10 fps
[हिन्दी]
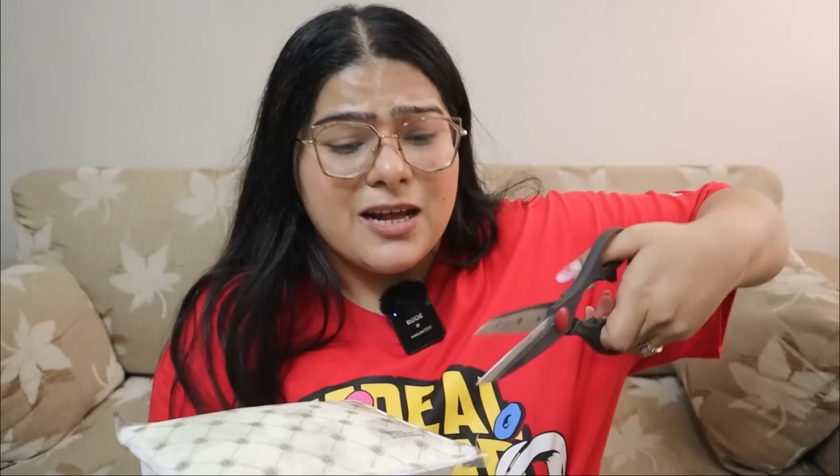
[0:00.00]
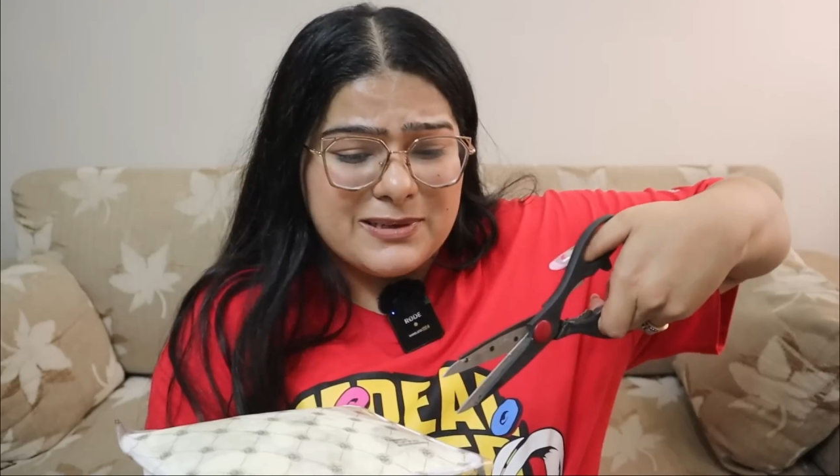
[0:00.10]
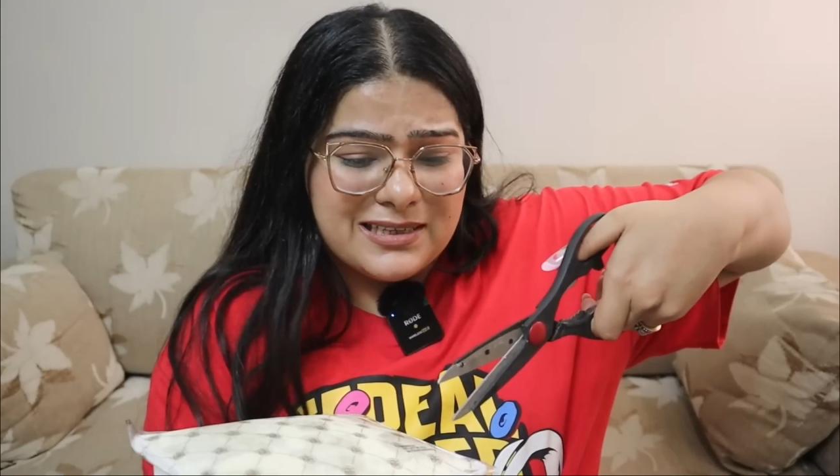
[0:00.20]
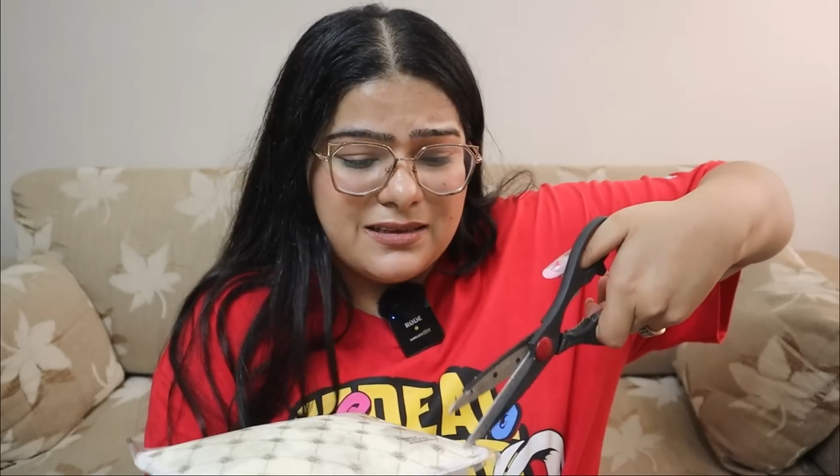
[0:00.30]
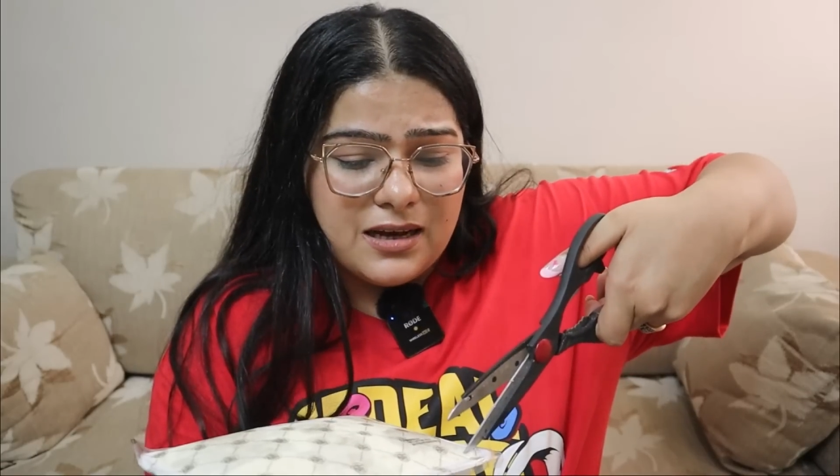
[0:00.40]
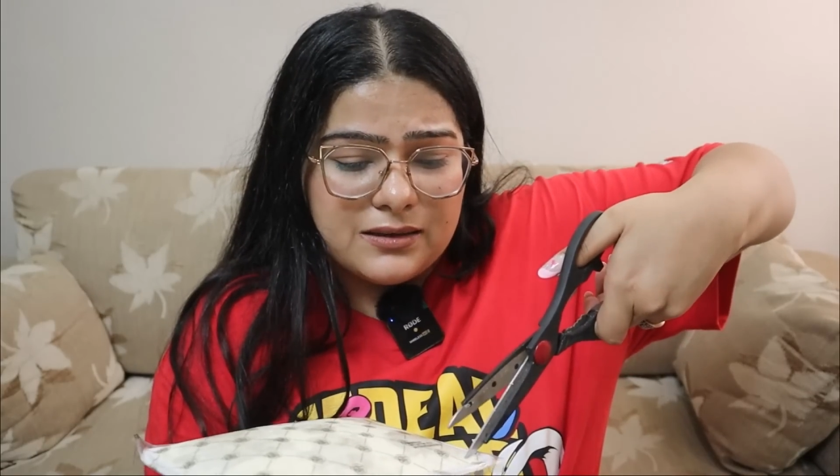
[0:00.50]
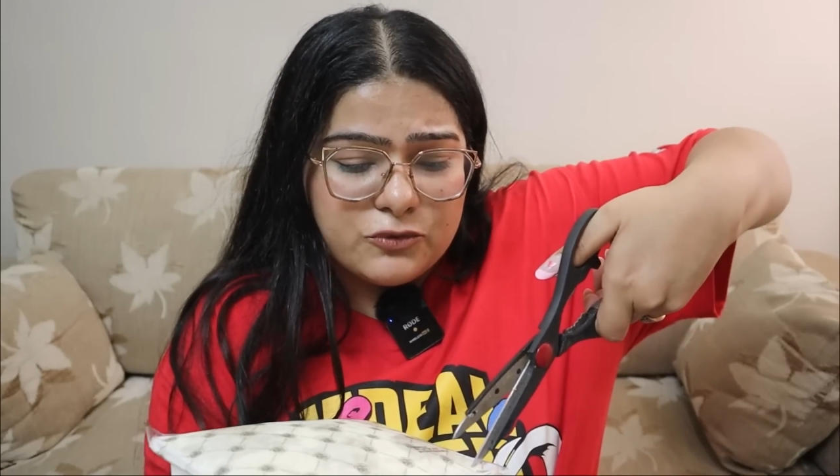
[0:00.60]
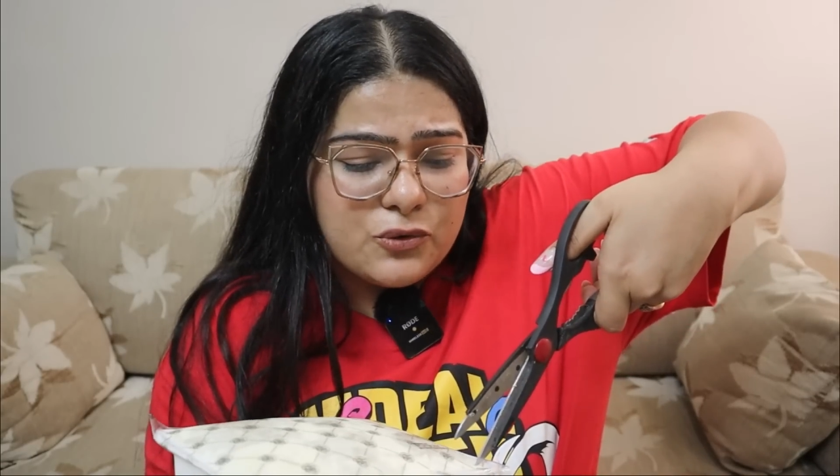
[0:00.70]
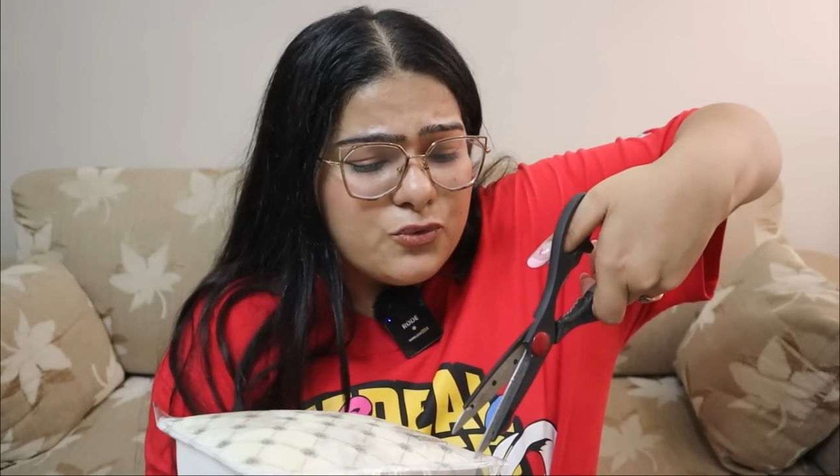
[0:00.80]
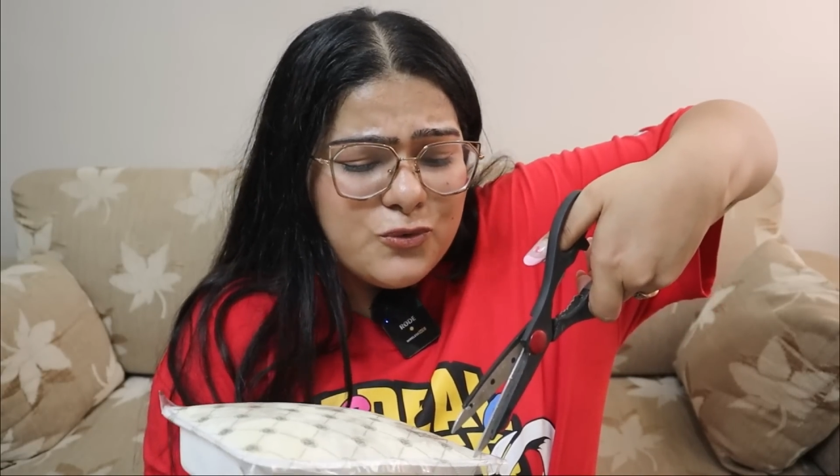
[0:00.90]
मीठा पसंद नहीं आता
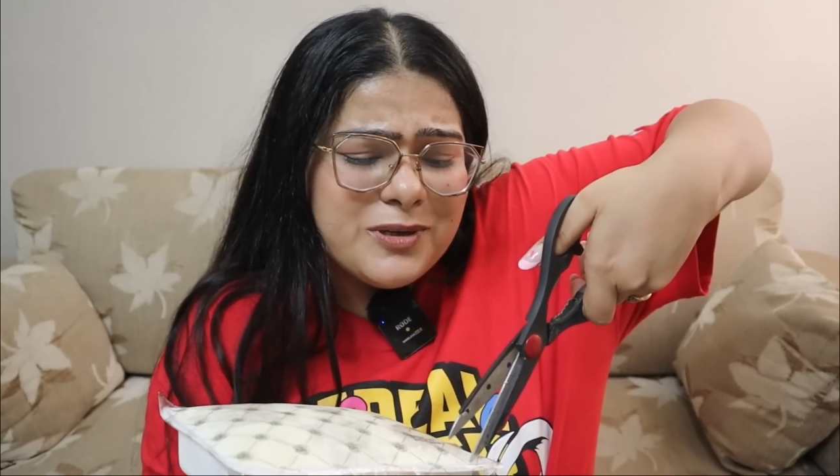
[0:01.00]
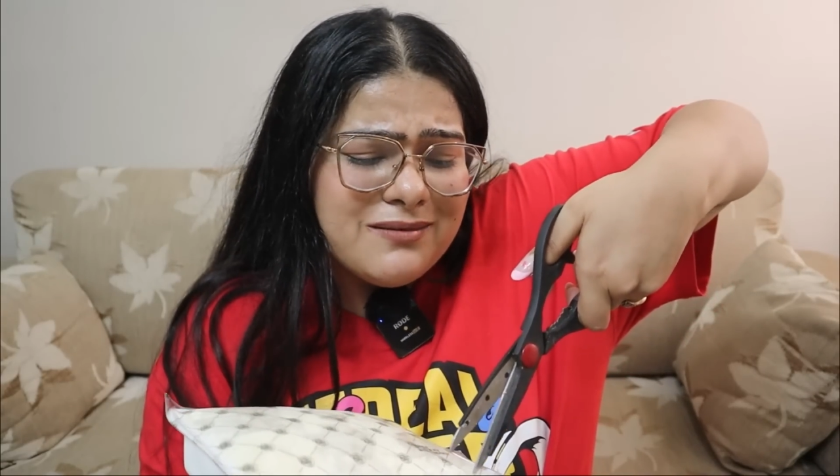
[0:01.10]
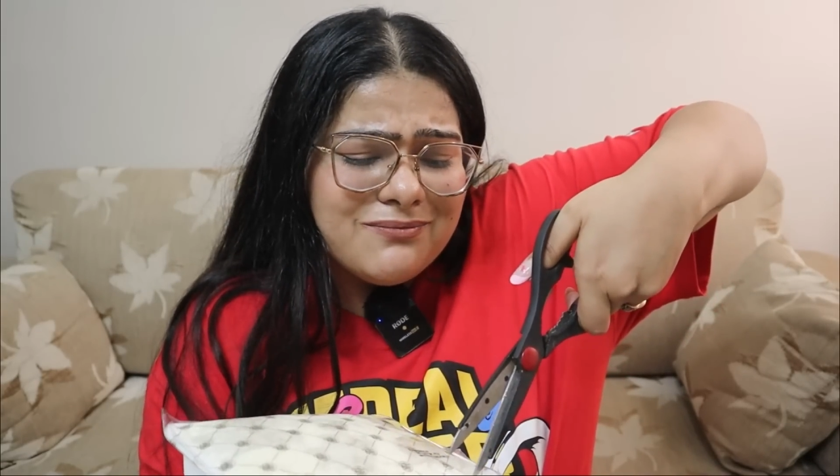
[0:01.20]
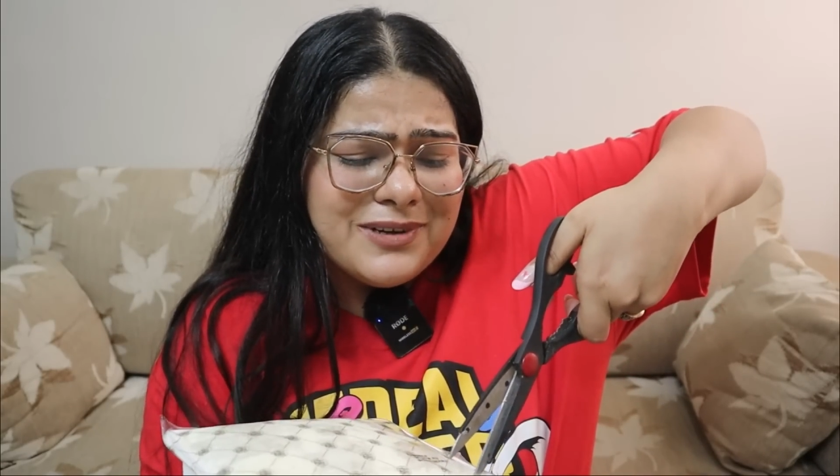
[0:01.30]
मुझे कुछ भी